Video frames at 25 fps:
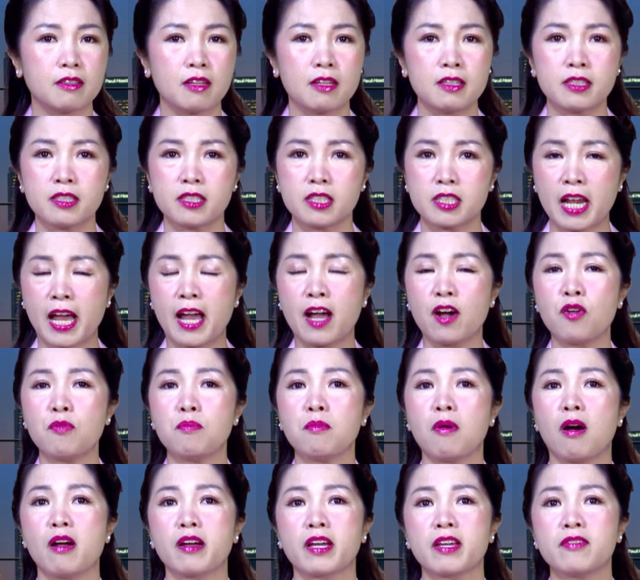hết ráo
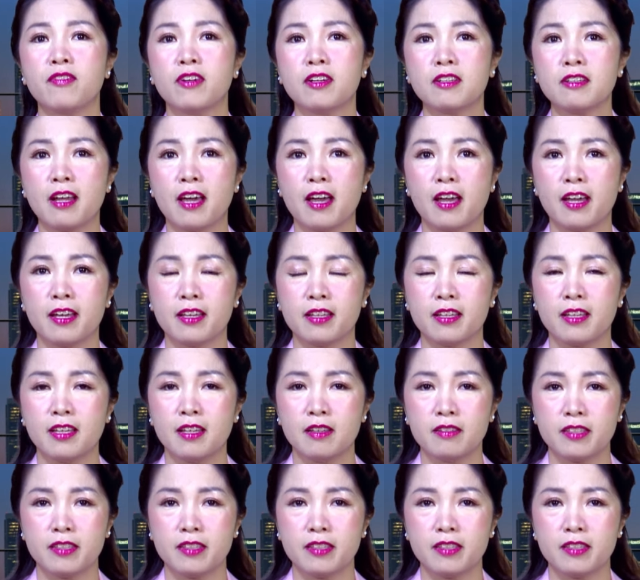mọi cái vấn đề,